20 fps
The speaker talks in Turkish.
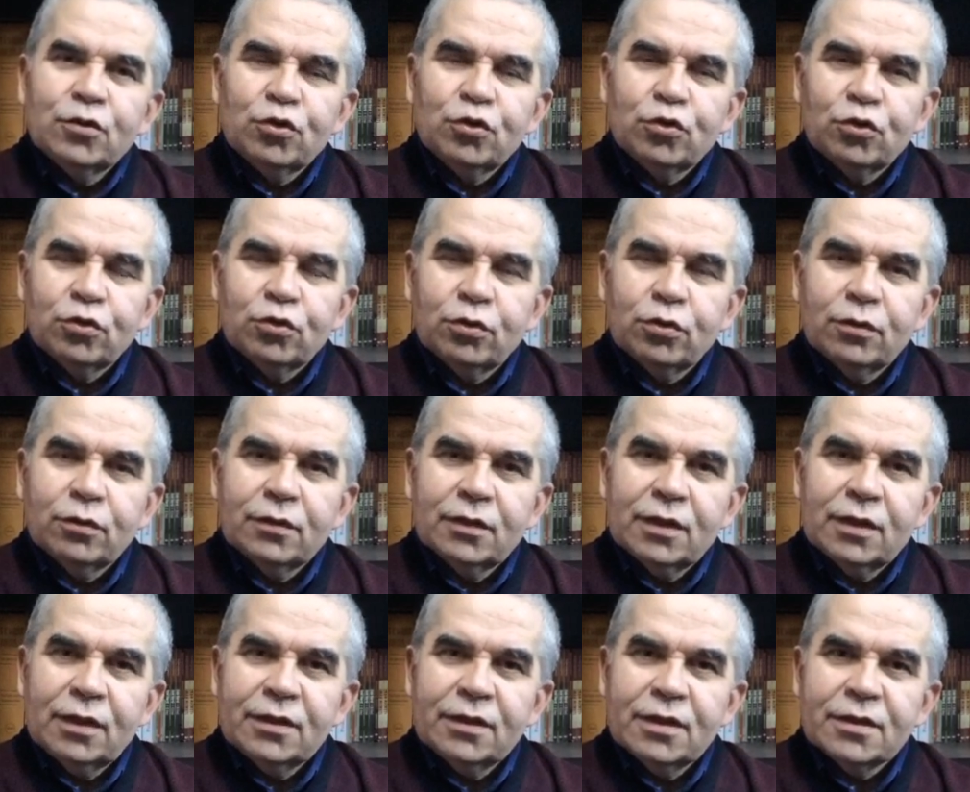Çünkü
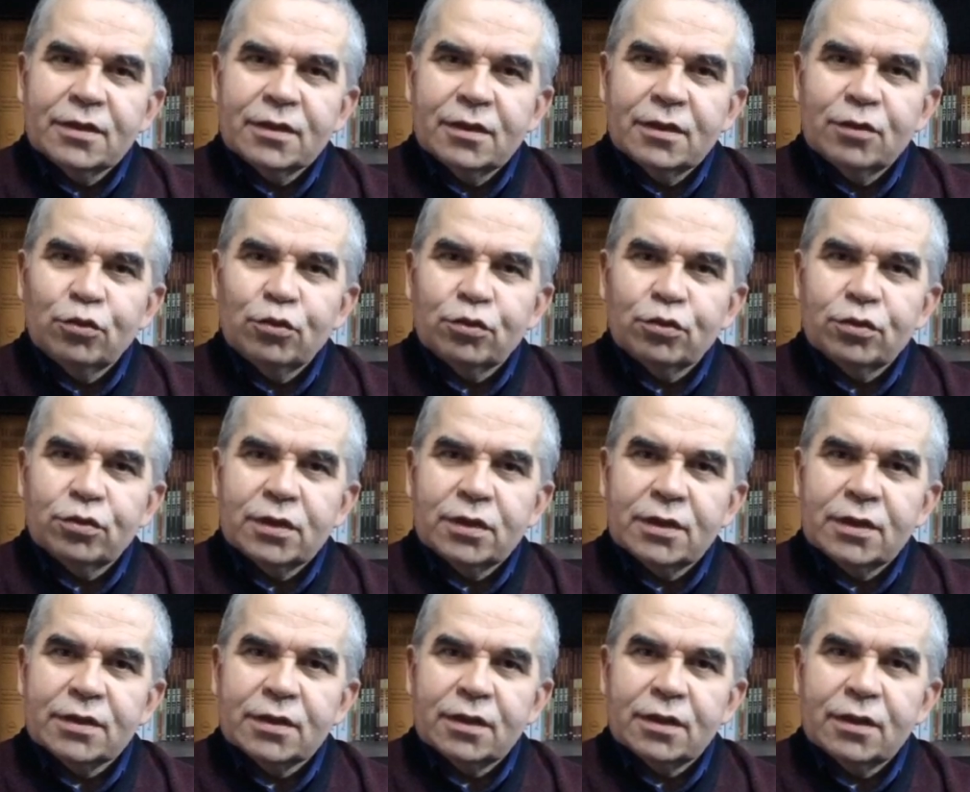annesinin yurt
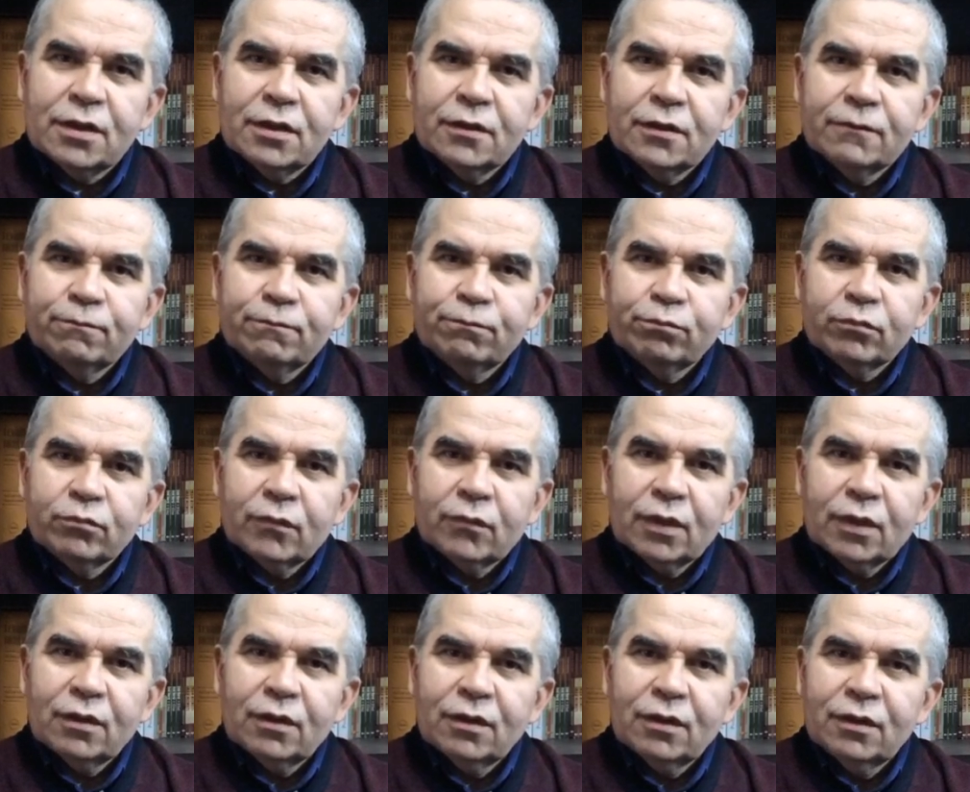dışı yasağı
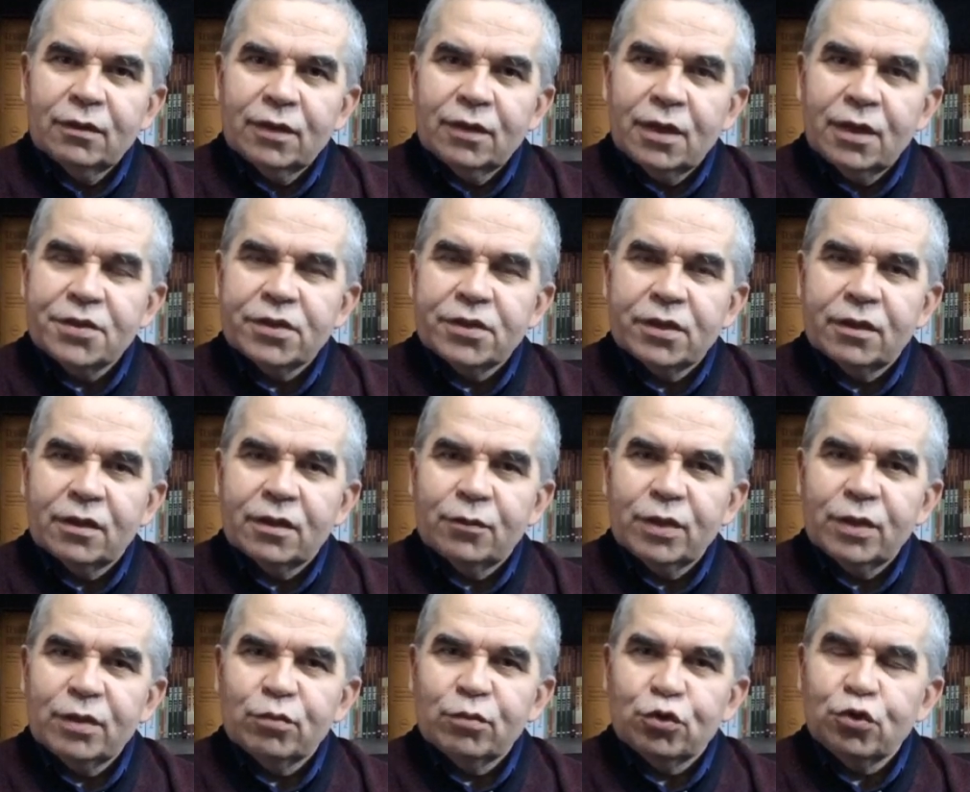her şeye
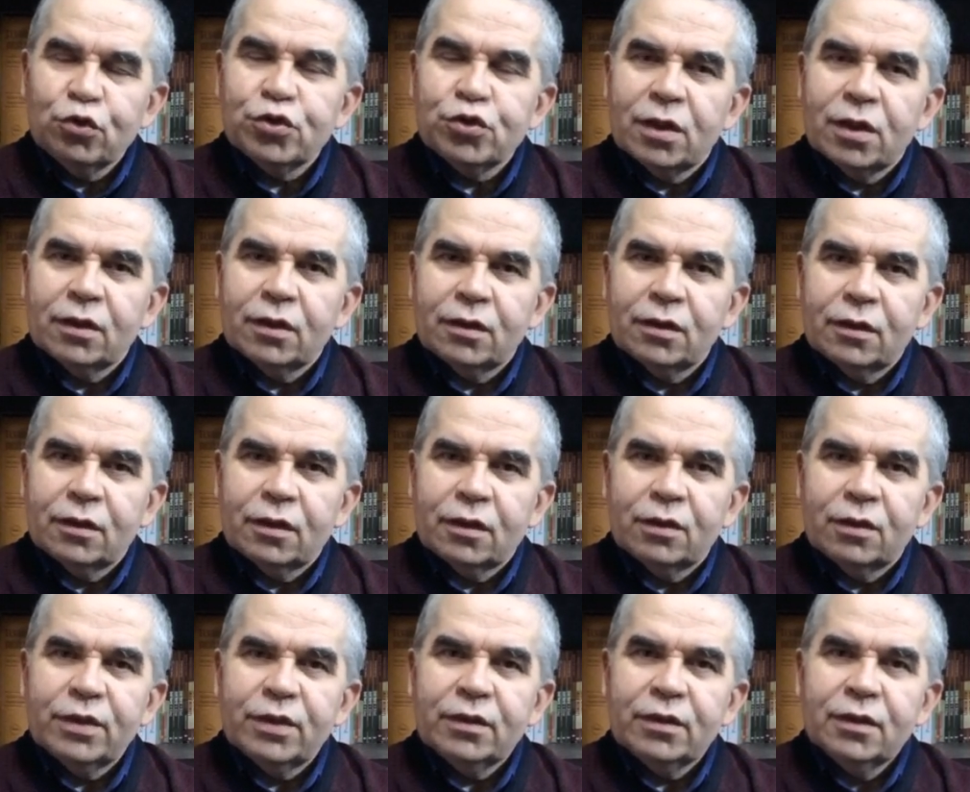rağmen, bütün çağrılara
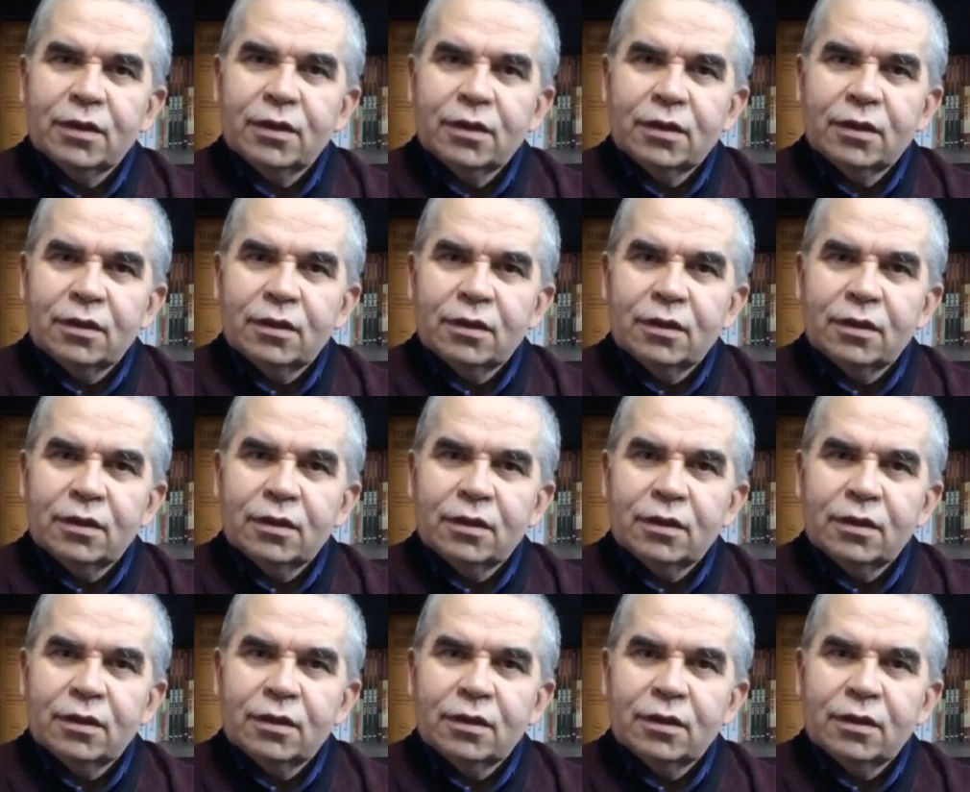rağmen